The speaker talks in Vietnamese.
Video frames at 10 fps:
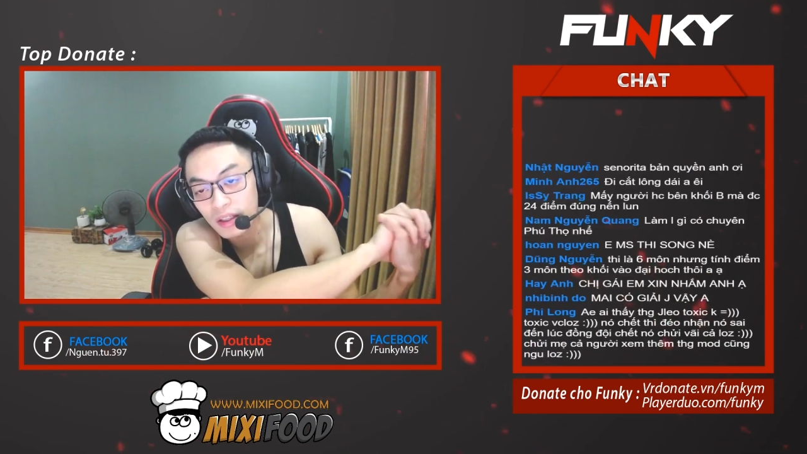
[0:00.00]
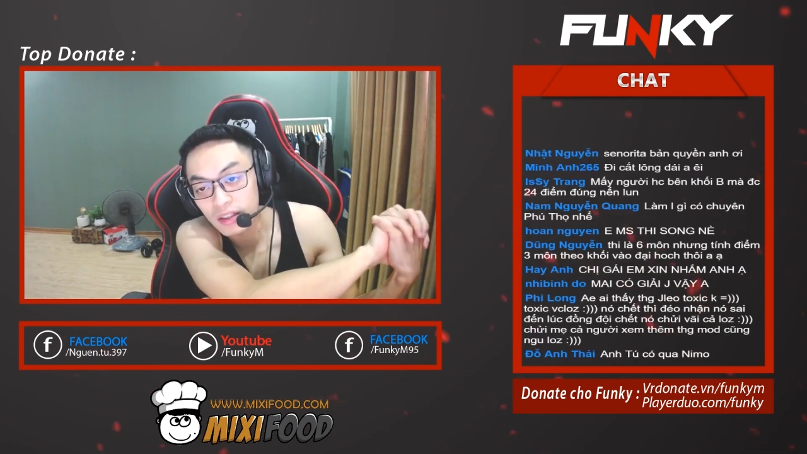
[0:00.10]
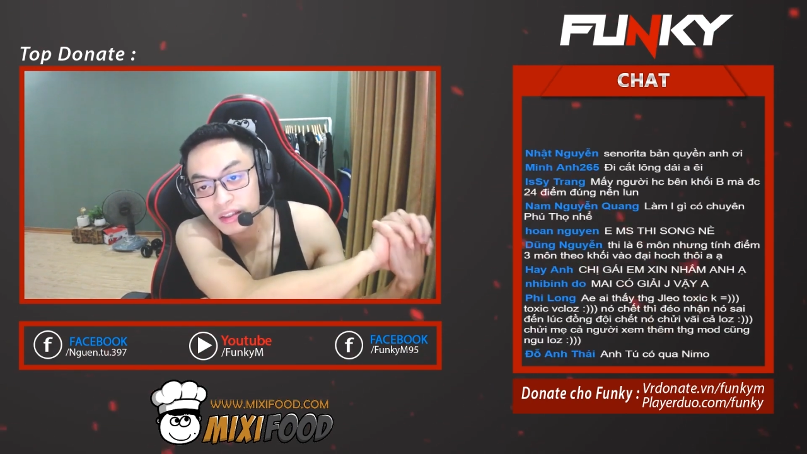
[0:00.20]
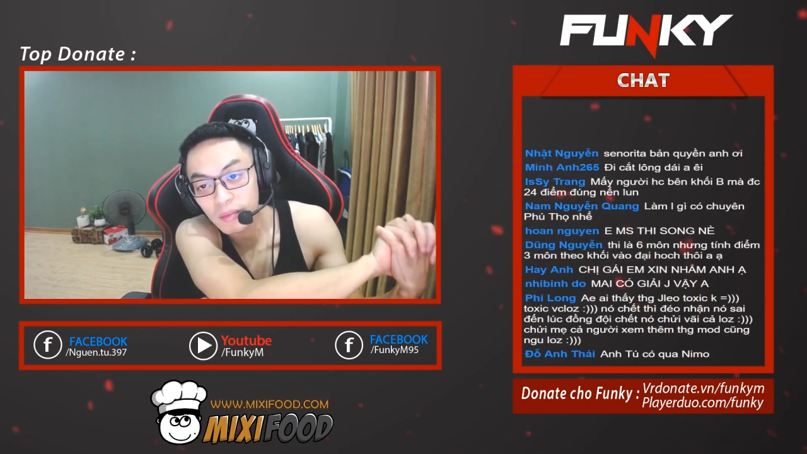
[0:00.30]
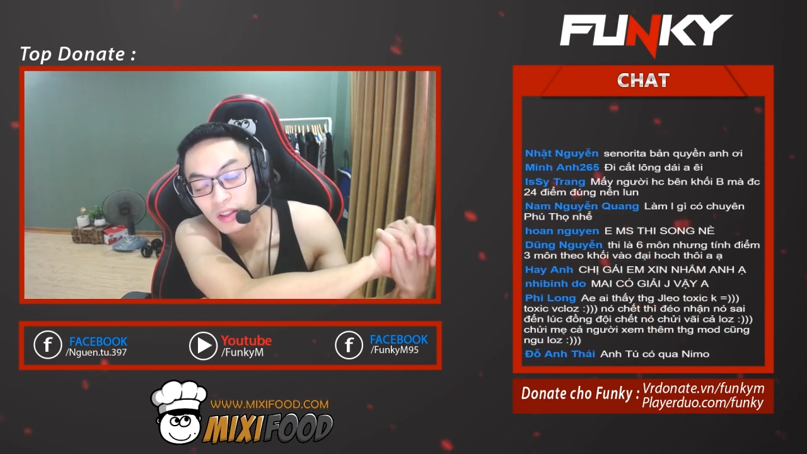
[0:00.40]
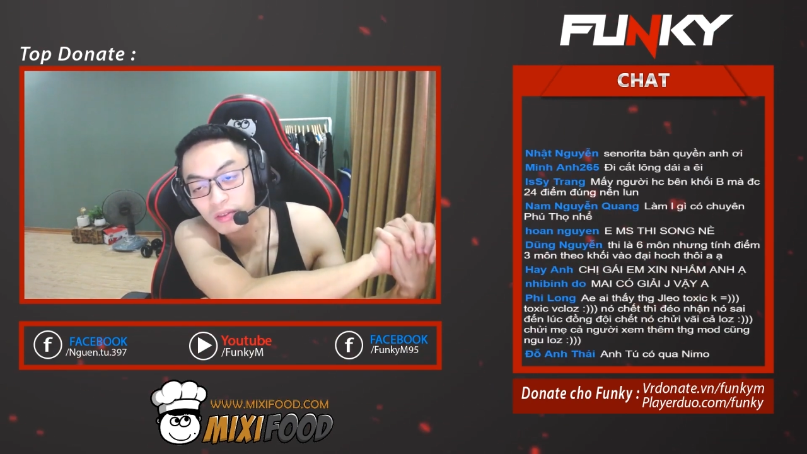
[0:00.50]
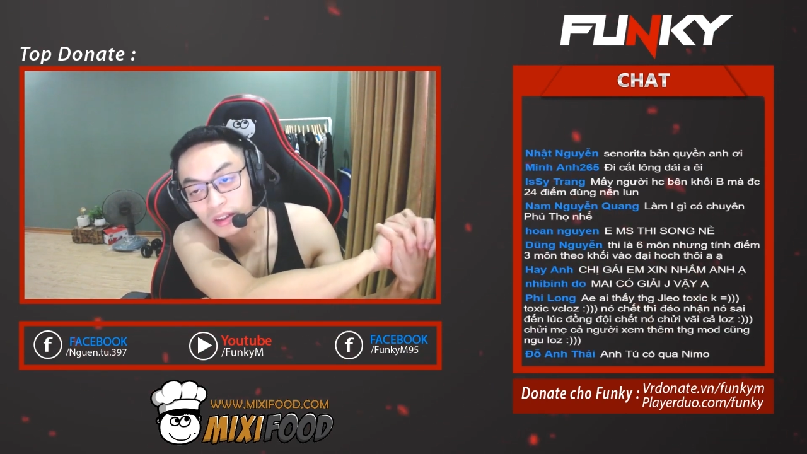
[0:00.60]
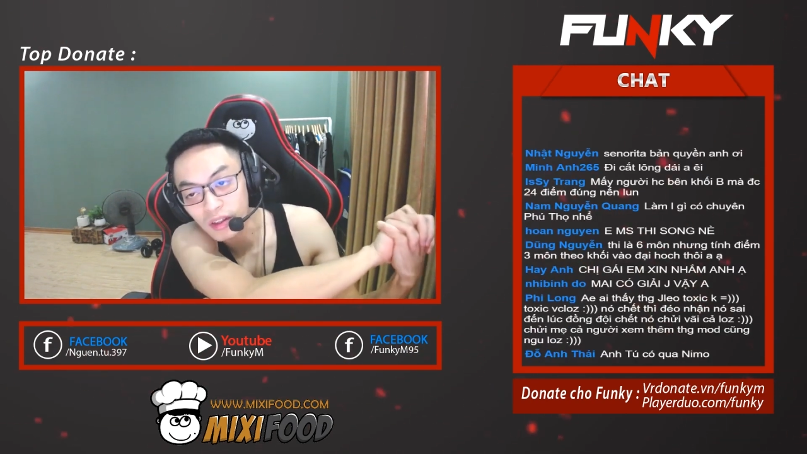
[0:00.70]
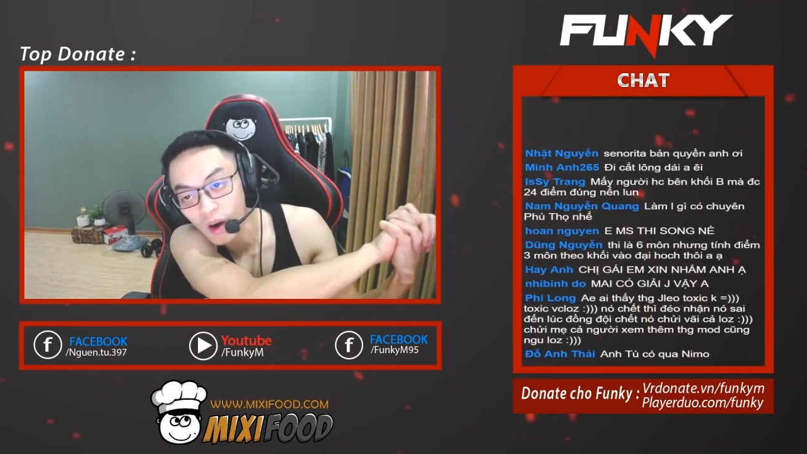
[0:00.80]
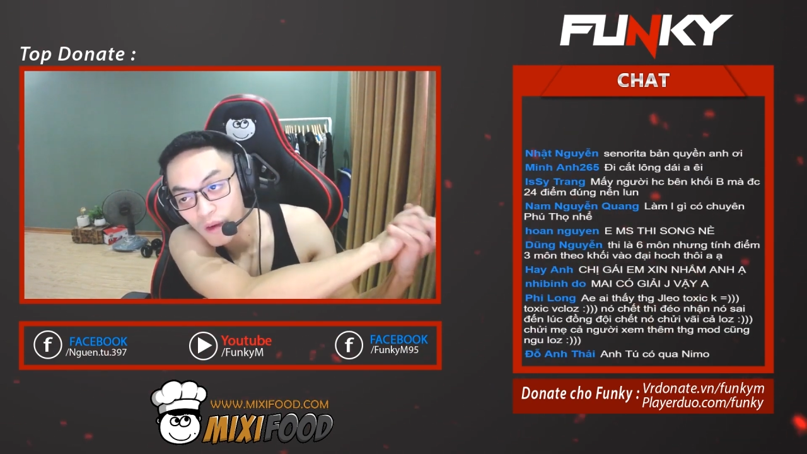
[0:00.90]
trước mình cũng
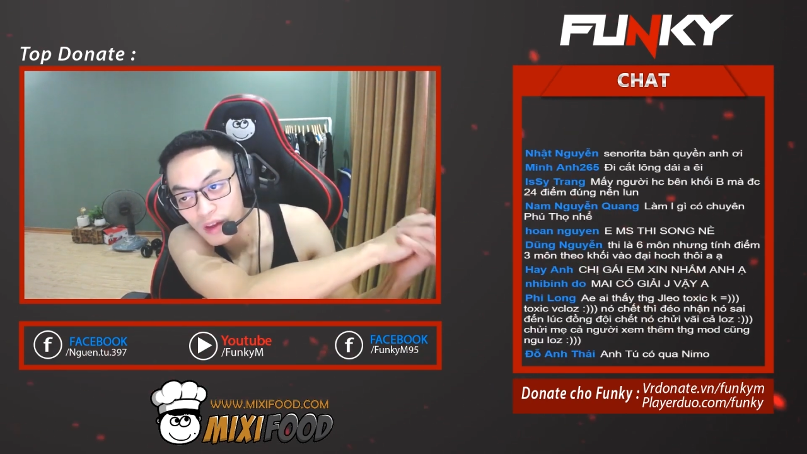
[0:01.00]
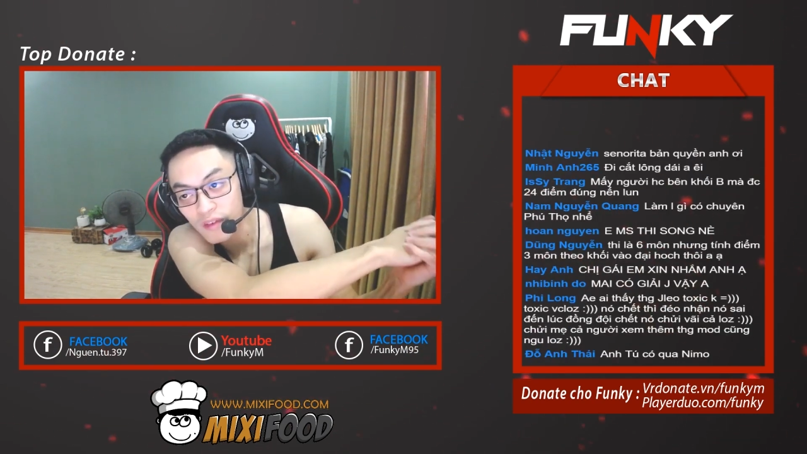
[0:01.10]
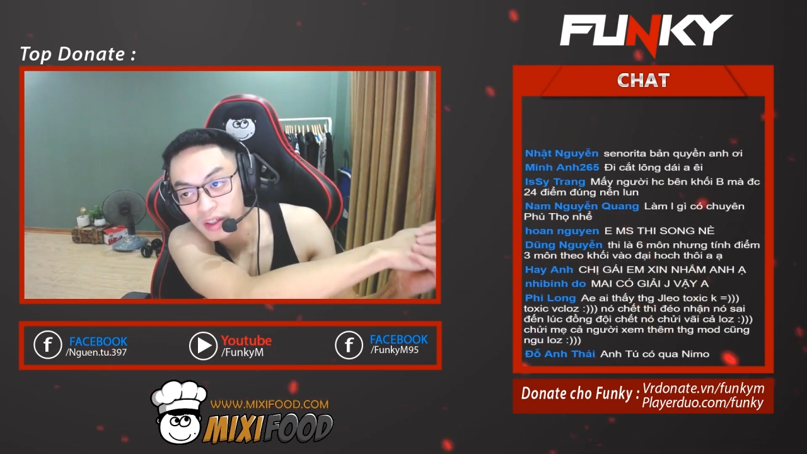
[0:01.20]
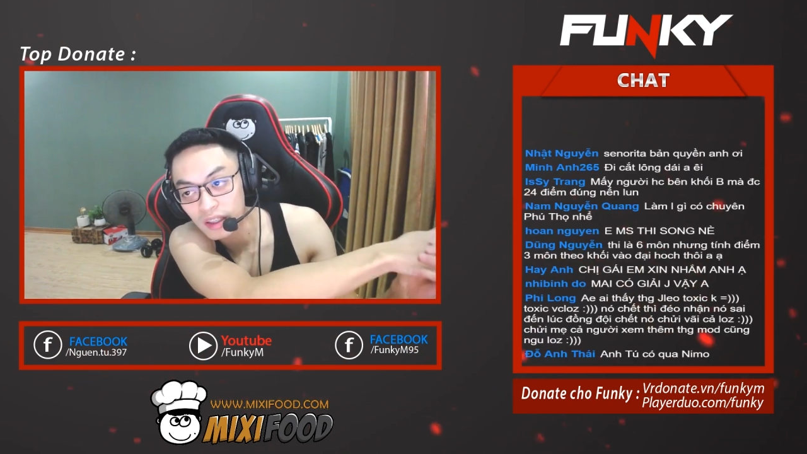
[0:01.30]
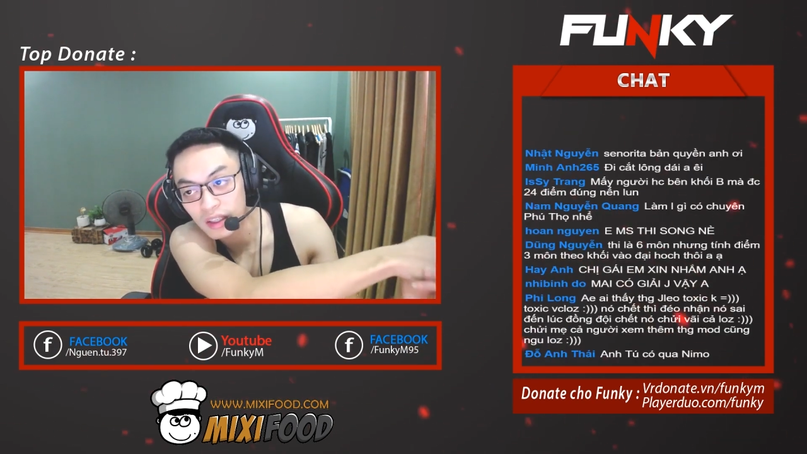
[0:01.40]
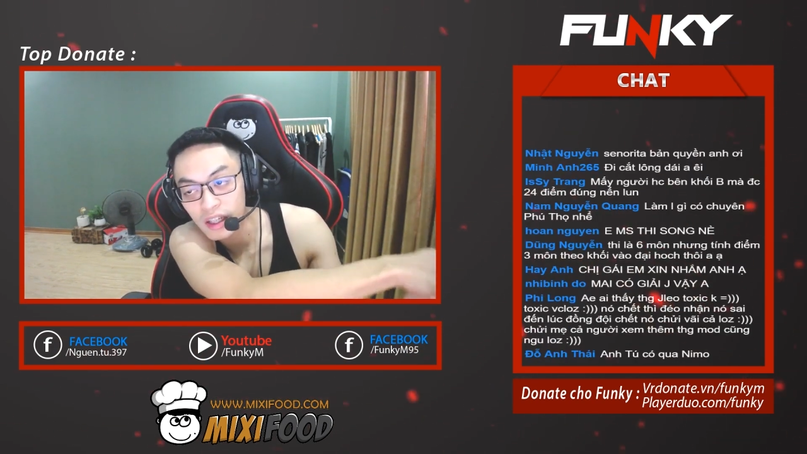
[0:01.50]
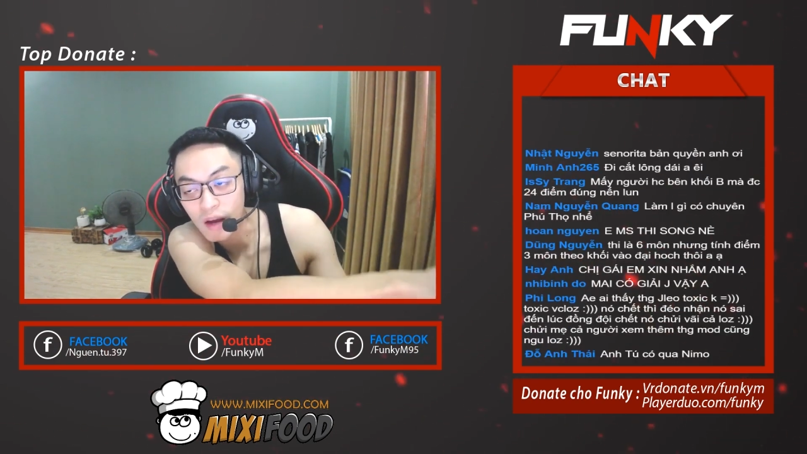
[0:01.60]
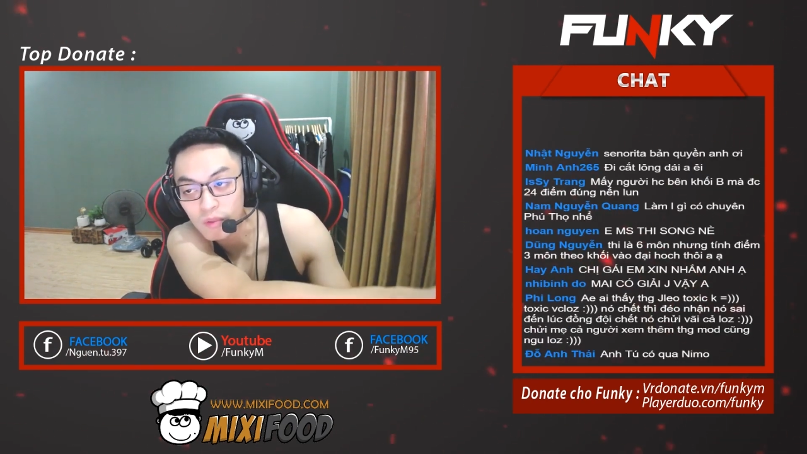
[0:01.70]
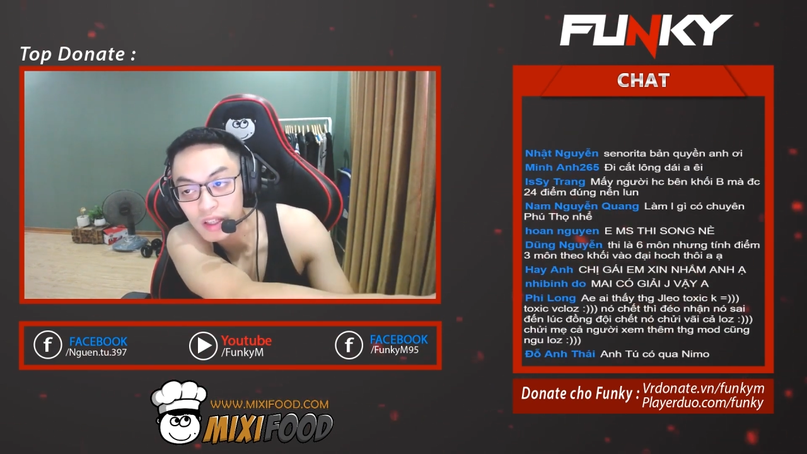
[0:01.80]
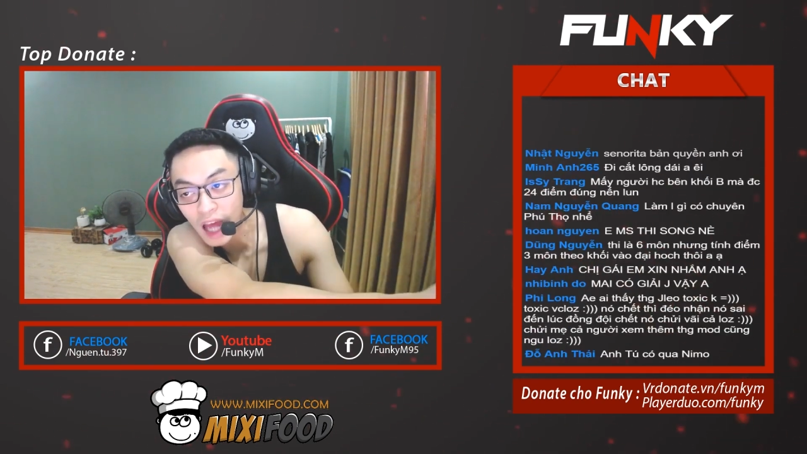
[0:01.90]
từng nói về việc đi thi đại
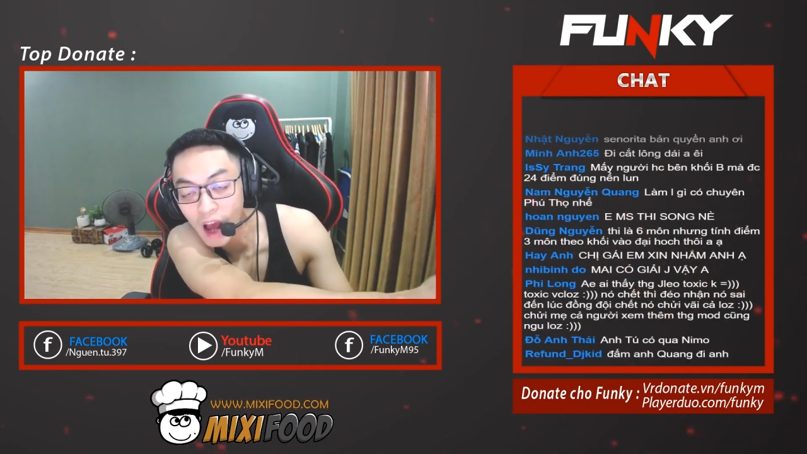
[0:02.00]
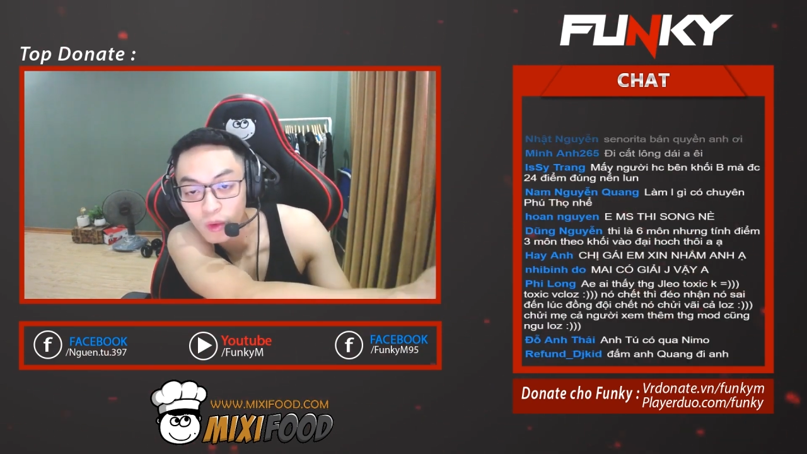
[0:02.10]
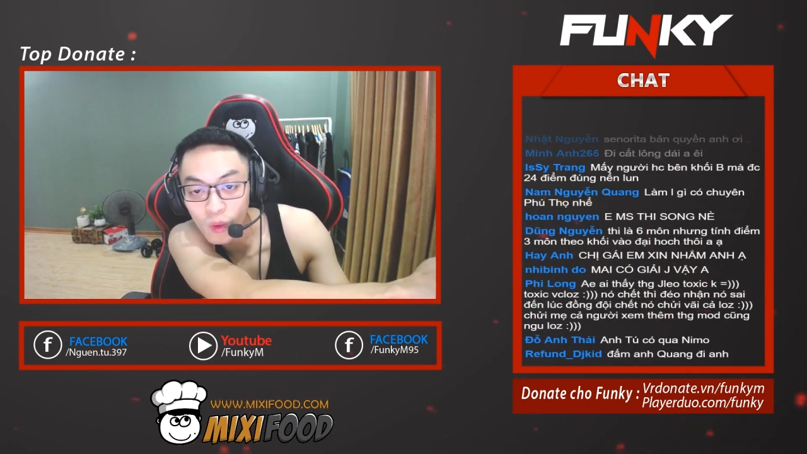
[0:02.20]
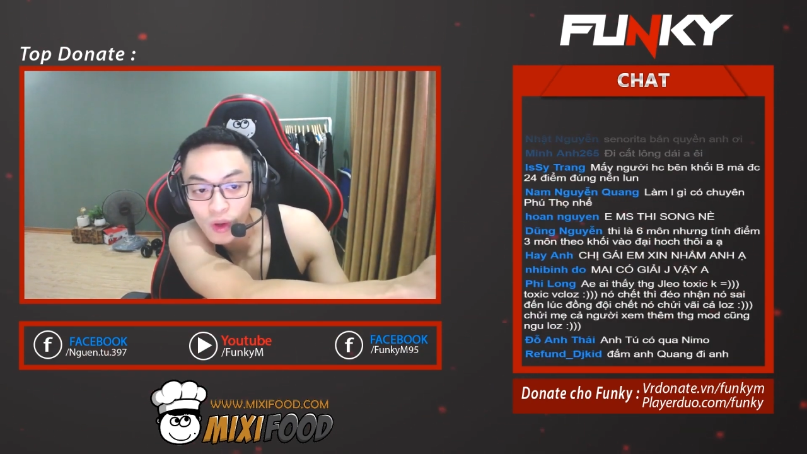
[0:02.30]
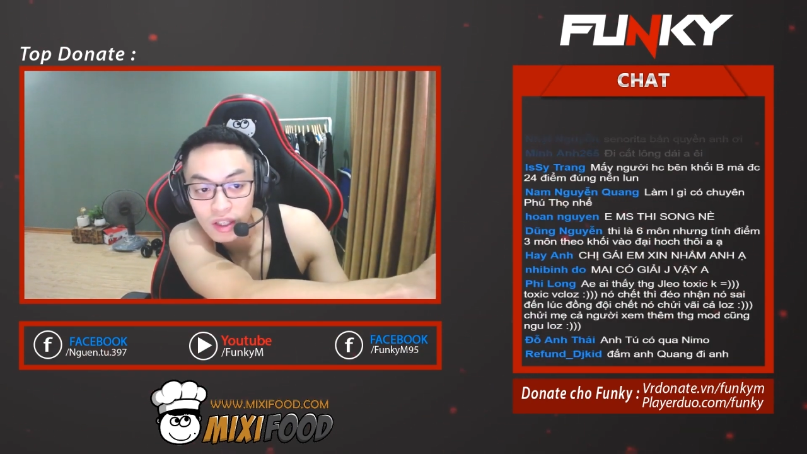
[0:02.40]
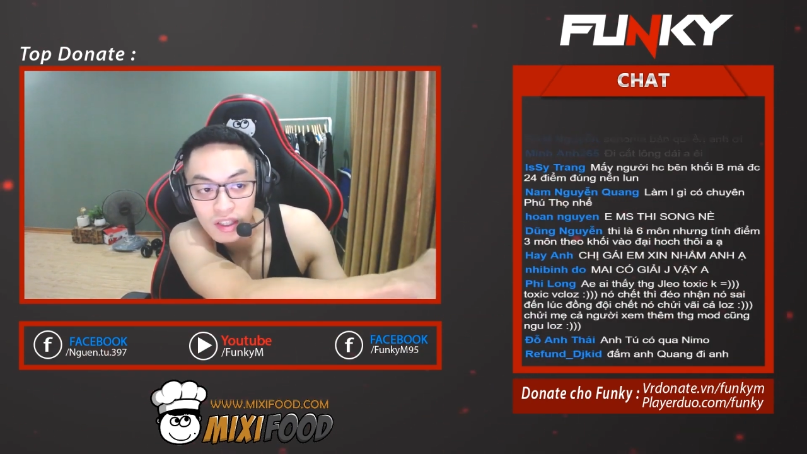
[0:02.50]
học như nào rồi